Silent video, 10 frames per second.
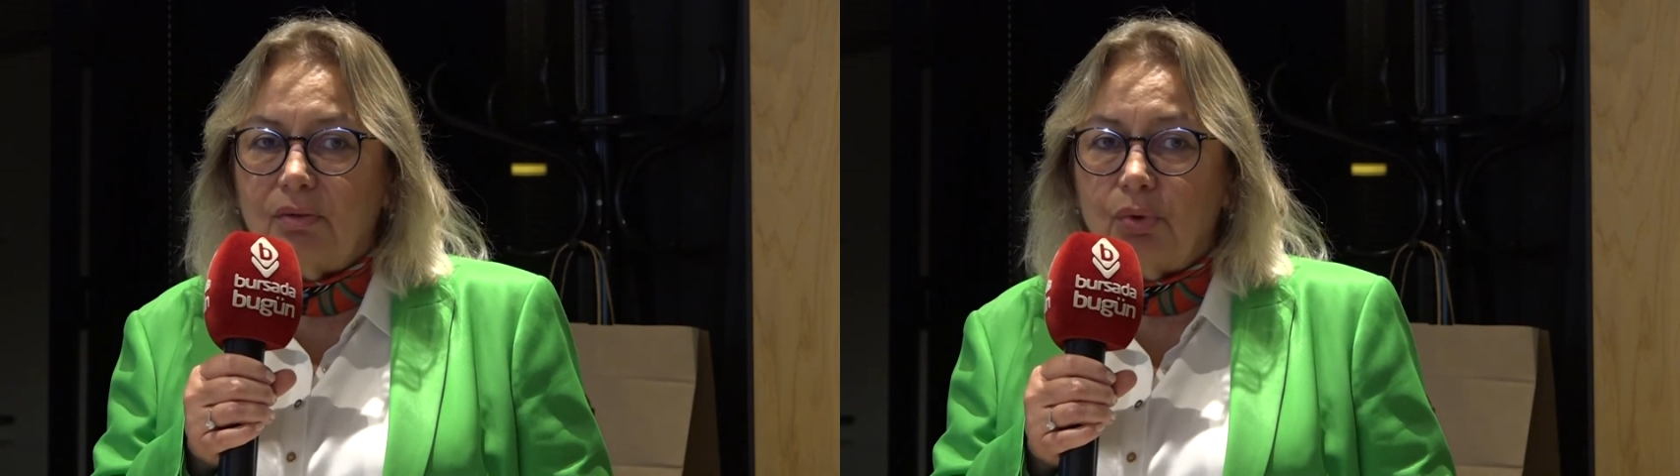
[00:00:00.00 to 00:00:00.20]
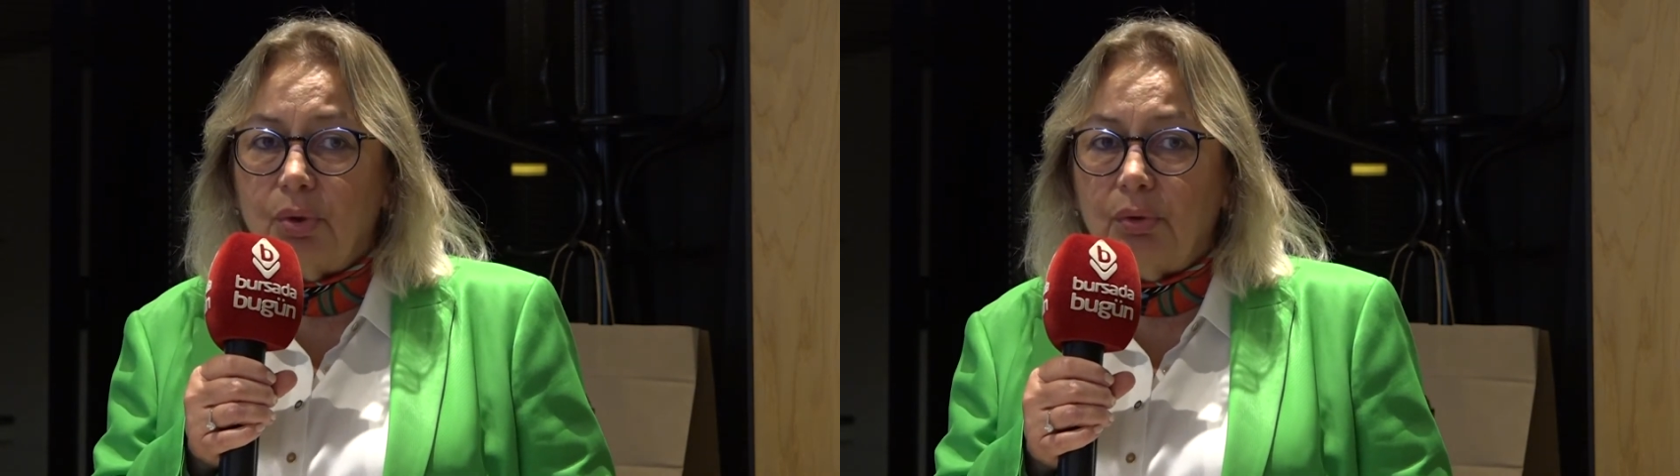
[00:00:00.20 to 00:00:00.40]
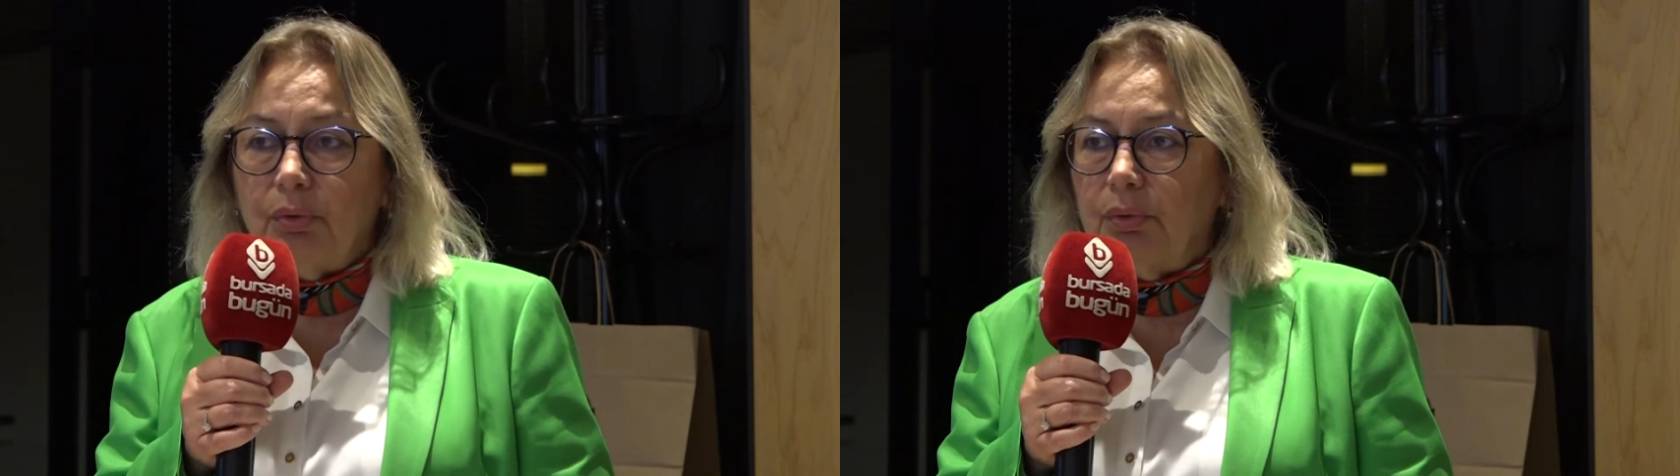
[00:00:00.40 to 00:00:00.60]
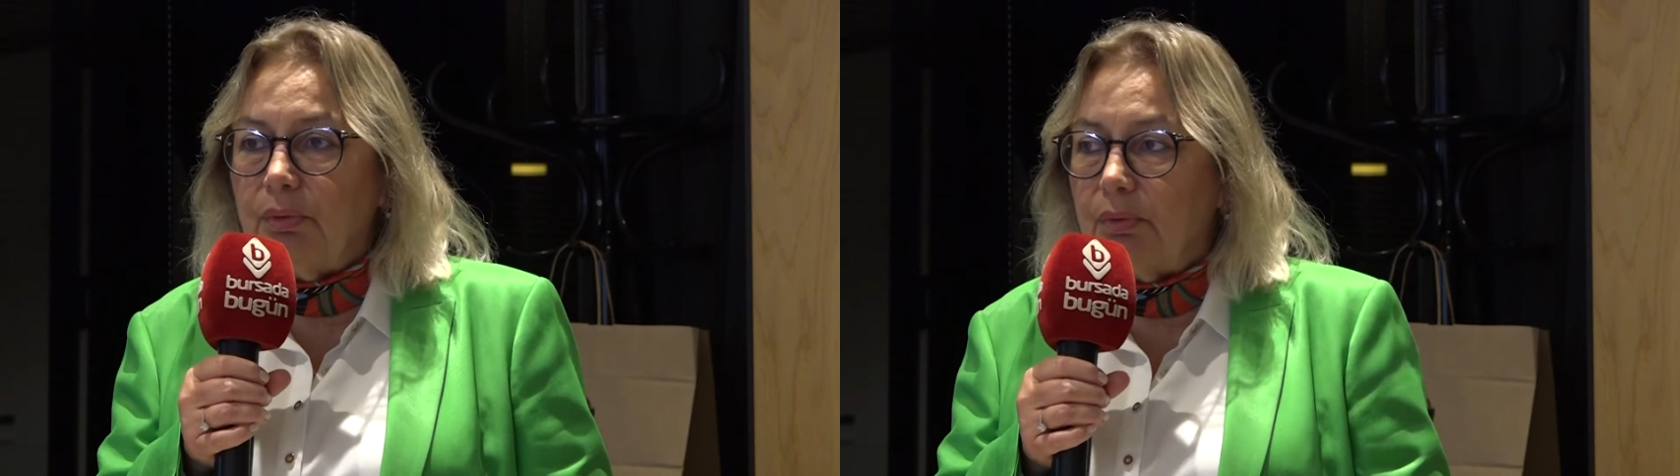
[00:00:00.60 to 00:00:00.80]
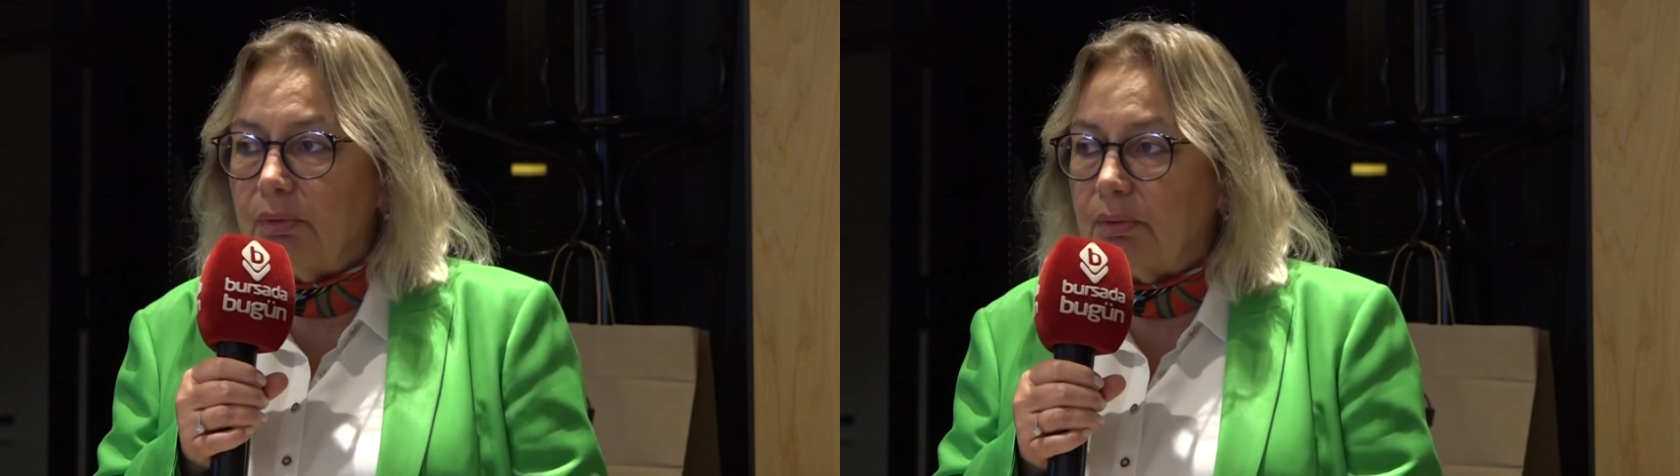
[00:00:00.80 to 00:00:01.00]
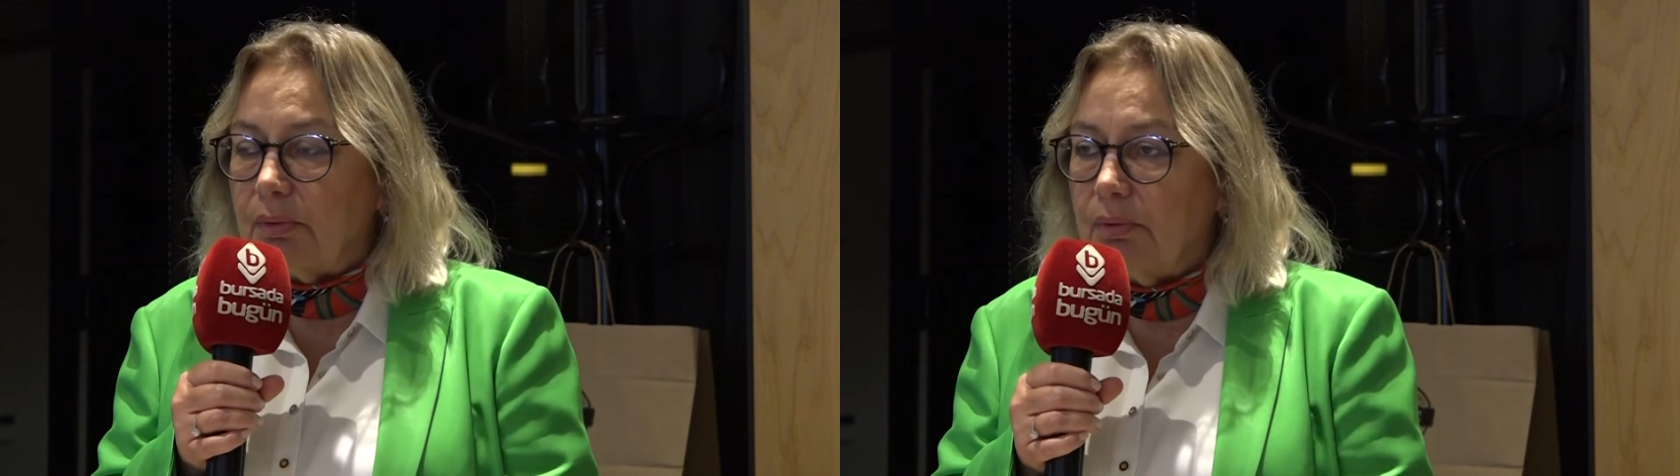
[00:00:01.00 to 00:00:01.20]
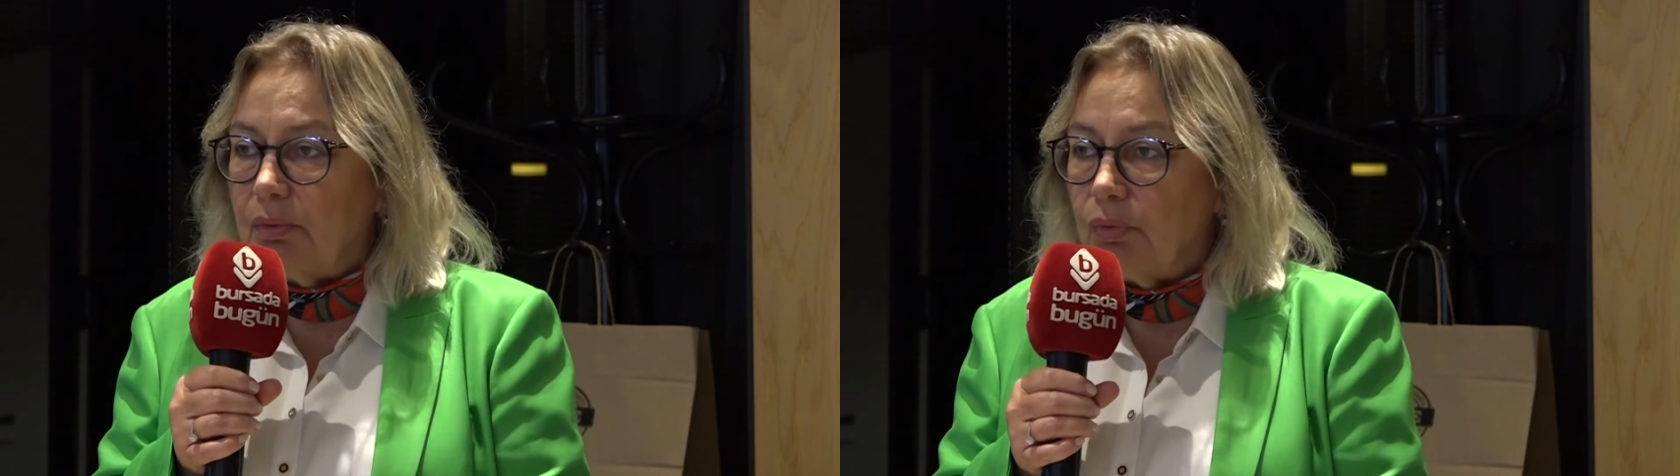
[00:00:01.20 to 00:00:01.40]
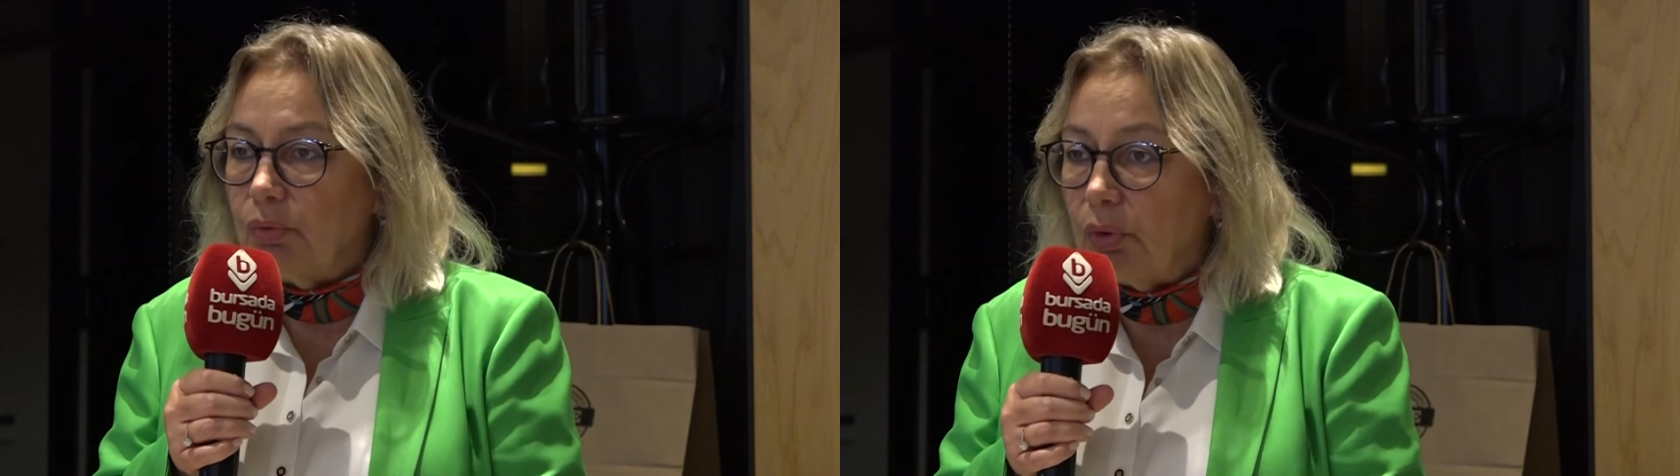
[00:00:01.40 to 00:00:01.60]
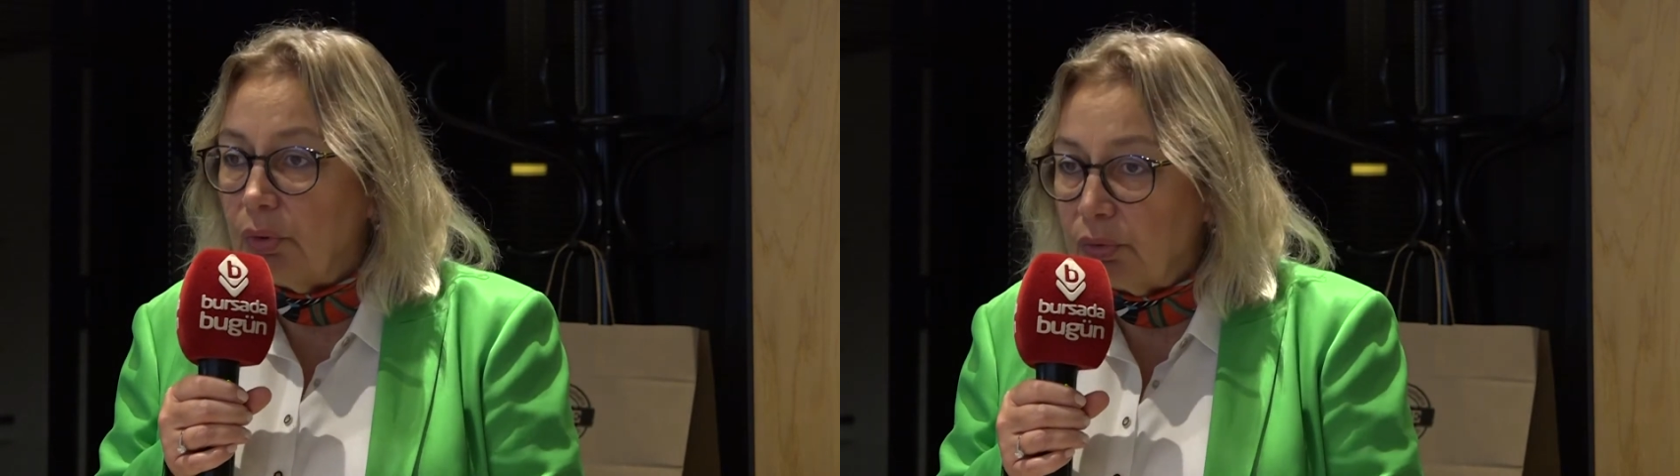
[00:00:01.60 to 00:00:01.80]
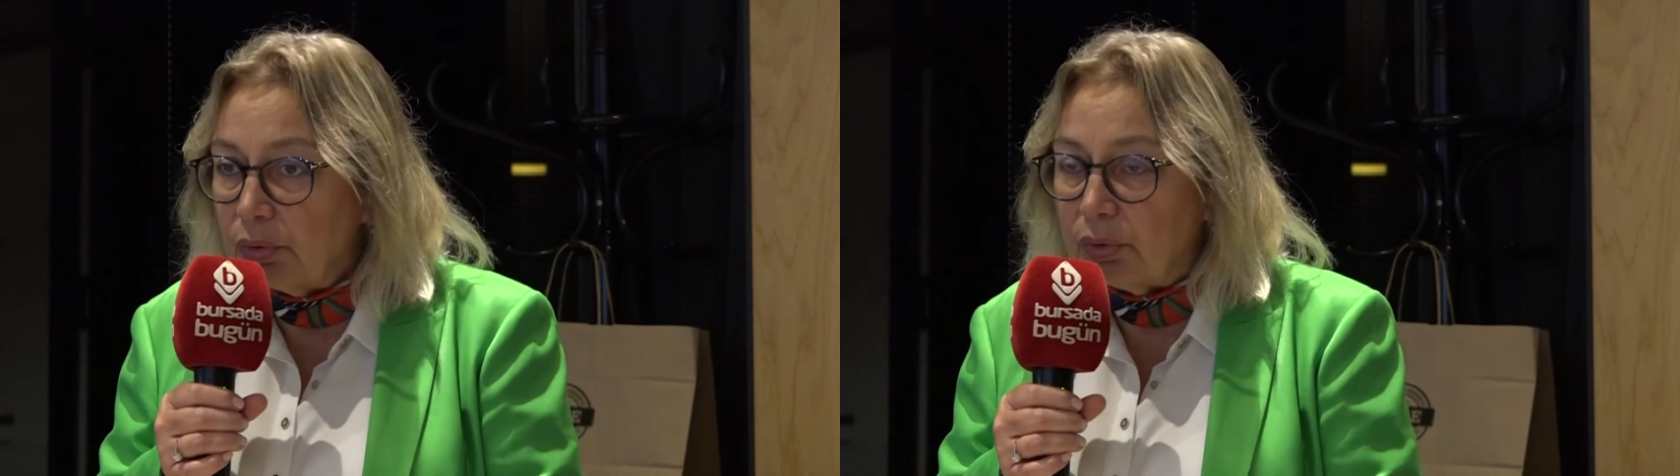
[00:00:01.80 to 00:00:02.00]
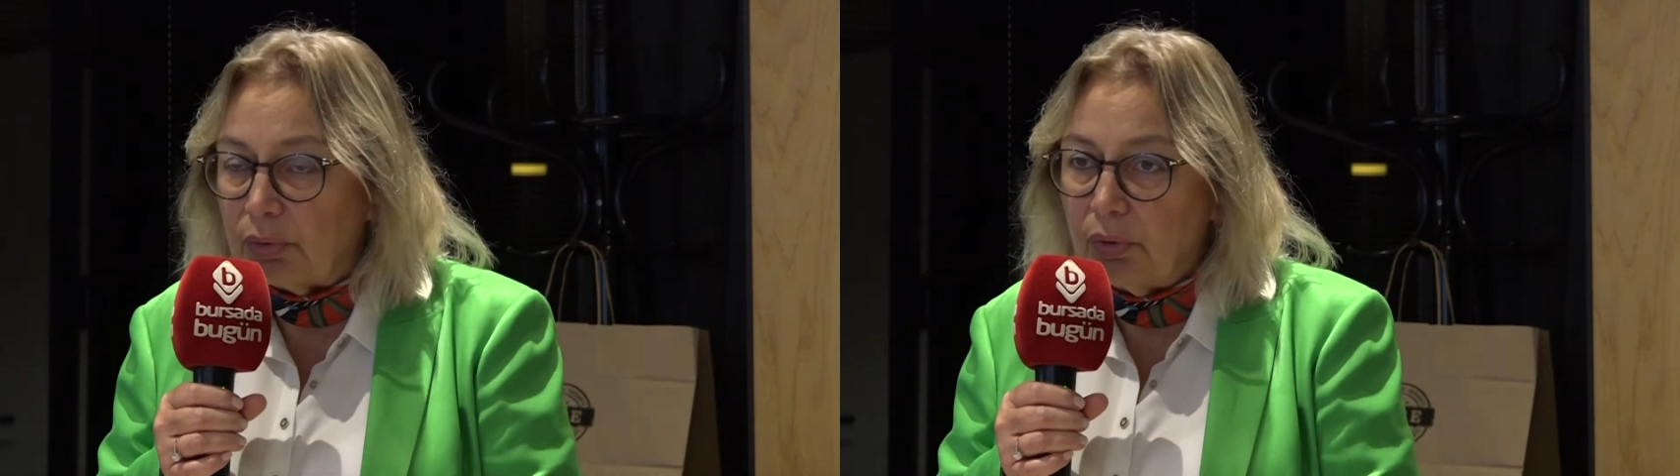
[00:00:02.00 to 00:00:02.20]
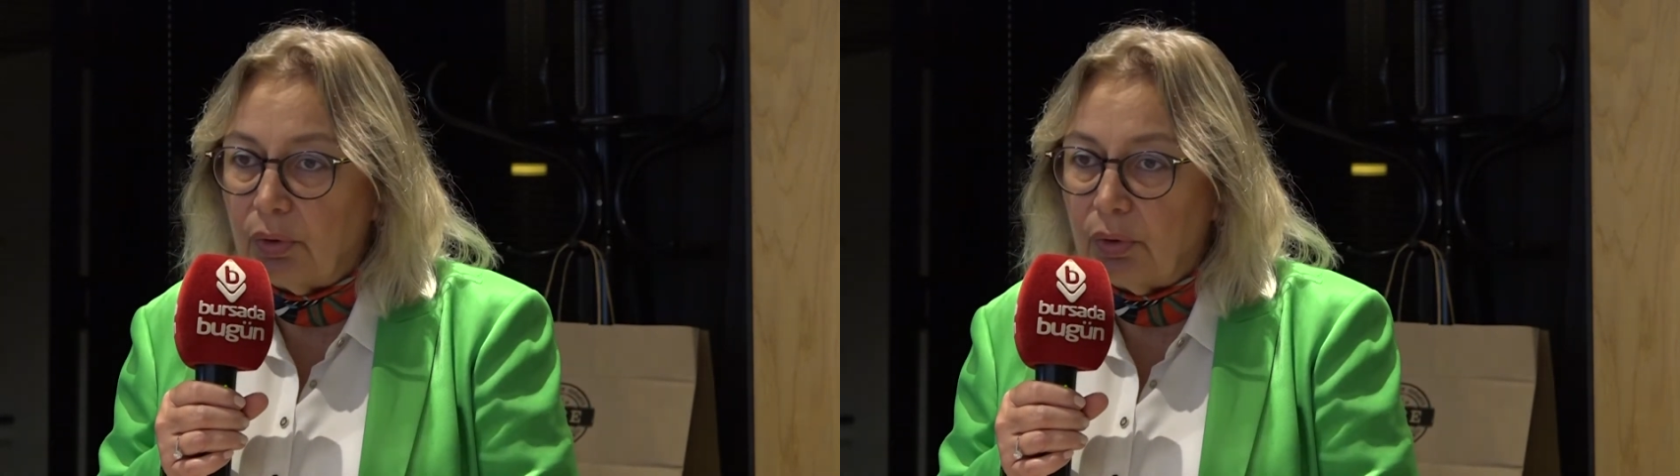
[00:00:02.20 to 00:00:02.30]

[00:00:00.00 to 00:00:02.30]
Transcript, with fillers: çok e, doğru